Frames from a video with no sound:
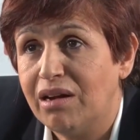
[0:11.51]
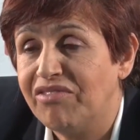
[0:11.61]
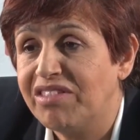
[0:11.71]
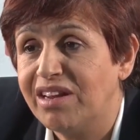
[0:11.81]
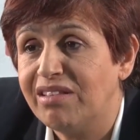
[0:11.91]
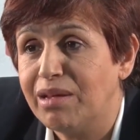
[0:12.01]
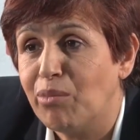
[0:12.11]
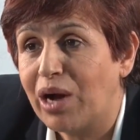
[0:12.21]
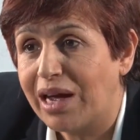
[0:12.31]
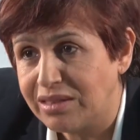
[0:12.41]
الفيترين
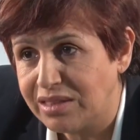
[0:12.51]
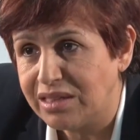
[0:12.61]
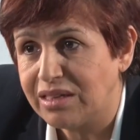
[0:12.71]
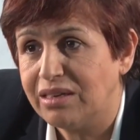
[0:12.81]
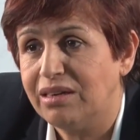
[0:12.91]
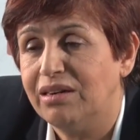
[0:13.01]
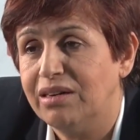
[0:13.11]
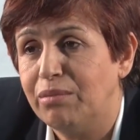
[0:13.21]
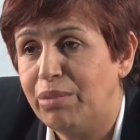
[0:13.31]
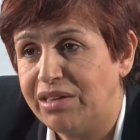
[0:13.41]
ديموقراطيك آه،
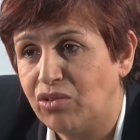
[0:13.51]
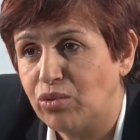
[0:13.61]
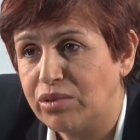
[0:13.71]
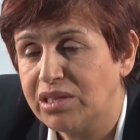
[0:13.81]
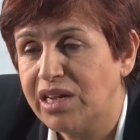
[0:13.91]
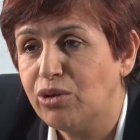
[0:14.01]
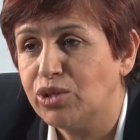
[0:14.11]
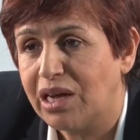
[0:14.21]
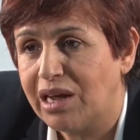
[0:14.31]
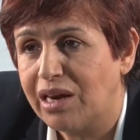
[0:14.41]
للبلاد التونسية
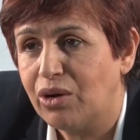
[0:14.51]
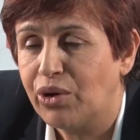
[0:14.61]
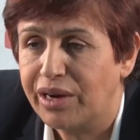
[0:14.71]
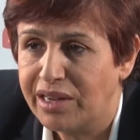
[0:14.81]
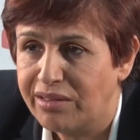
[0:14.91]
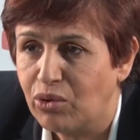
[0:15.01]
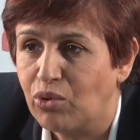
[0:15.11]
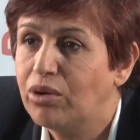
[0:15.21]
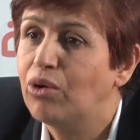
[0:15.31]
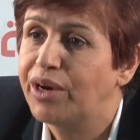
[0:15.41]
يسأل على الحريات
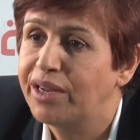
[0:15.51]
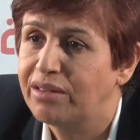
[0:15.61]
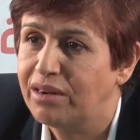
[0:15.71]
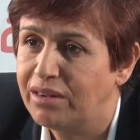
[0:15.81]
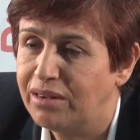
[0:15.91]
يقول حرية